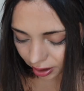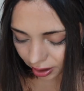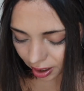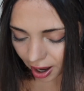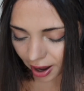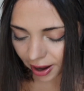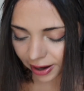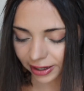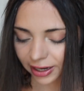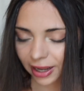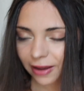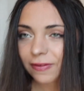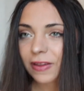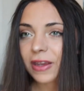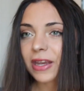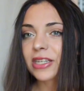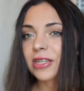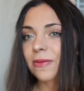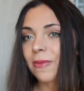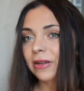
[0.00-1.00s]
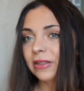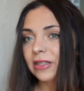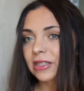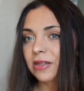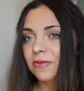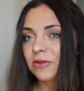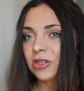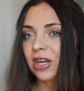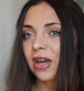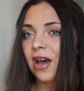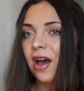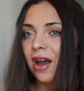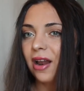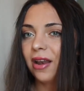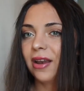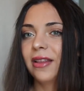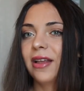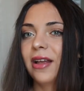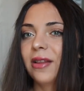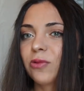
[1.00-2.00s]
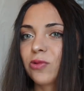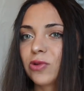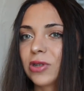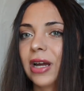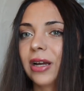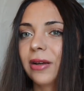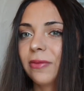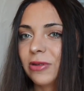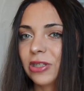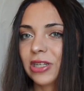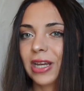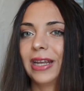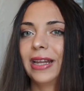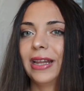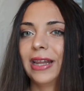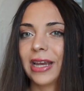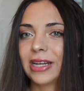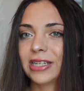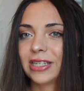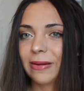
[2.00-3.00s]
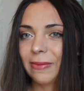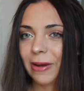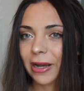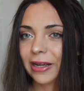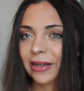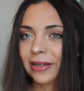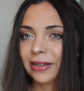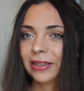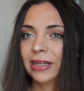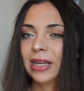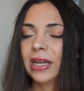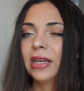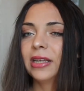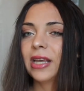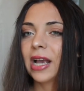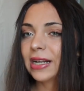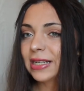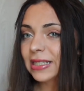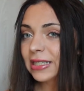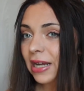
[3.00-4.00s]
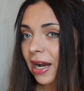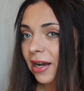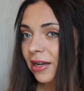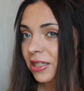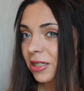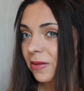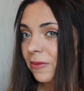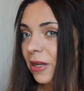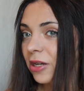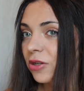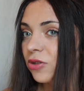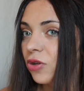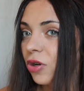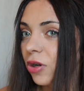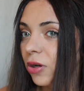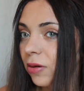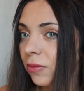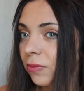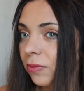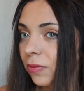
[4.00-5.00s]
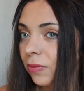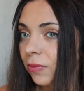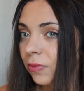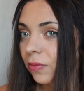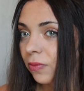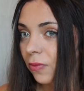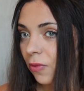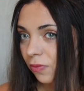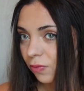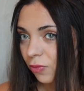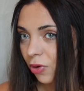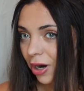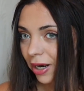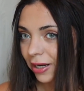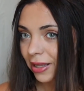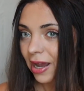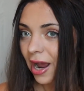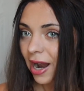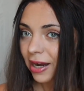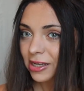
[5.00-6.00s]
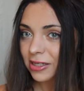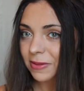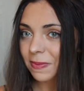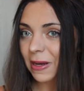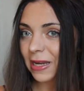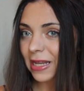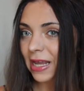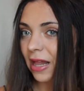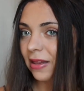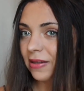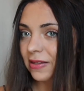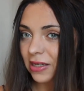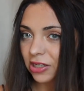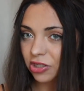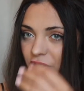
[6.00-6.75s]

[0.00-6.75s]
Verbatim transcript: aile evde yaşamak nasıl bir şey? Aileden uzak bir şekilde yaşamak. Ya kız kardeşimle yaşıyorum. Bu arada herkes beni yalnız